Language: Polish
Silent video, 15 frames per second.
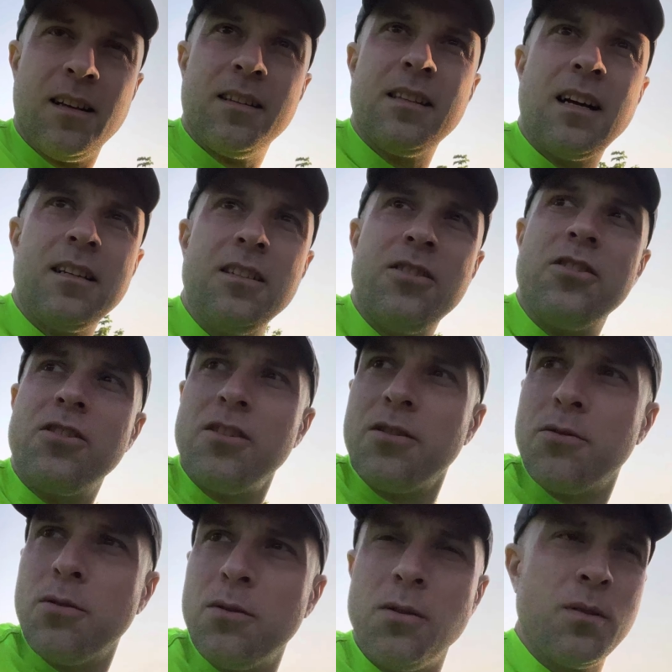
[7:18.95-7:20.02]
na
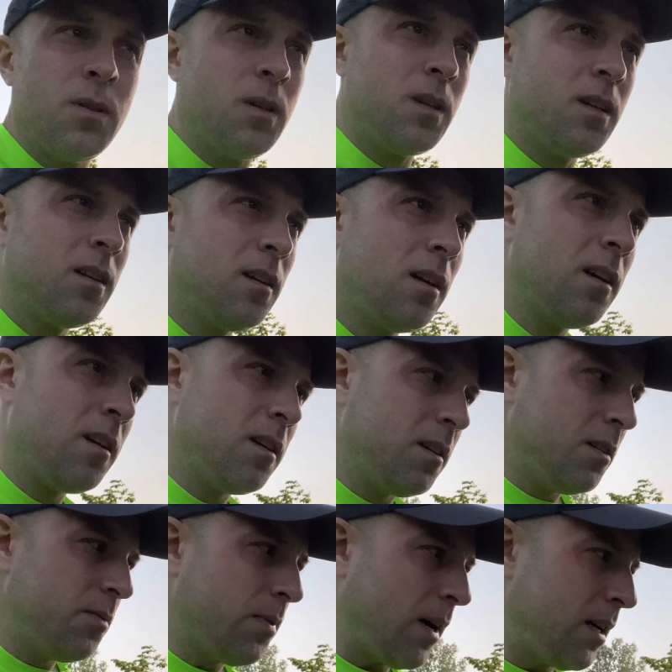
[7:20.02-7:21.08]
liczniku
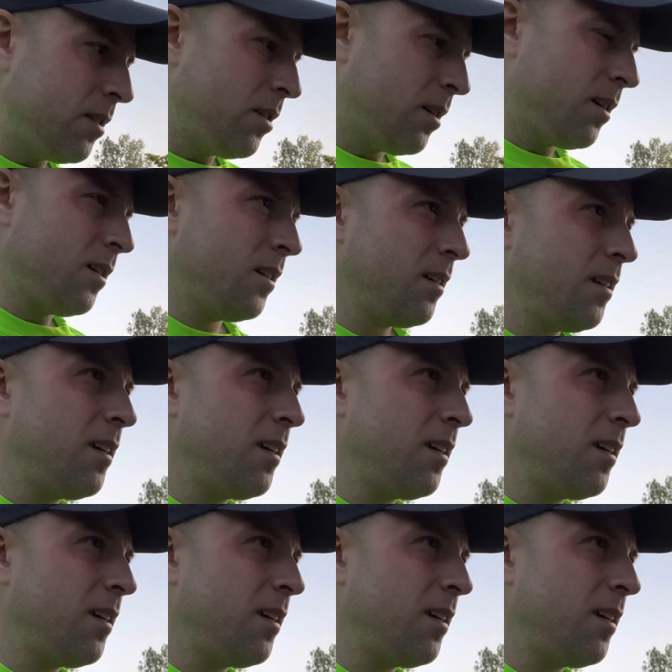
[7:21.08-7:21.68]
i fajnie